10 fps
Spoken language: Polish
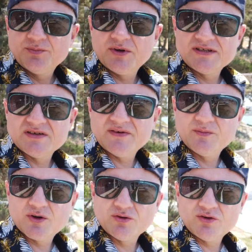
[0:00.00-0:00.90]
Polecam
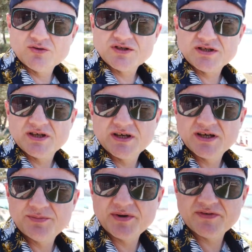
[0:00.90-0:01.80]
Wam Rodos,
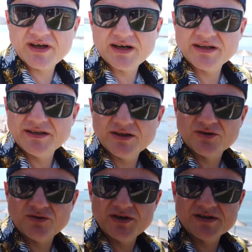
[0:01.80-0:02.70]
Pewkari,
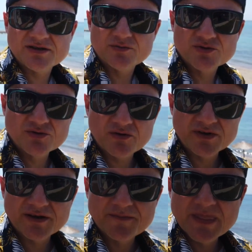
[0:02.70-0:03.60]
te okolice są
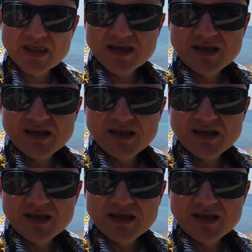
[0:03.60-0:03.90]
cudowne.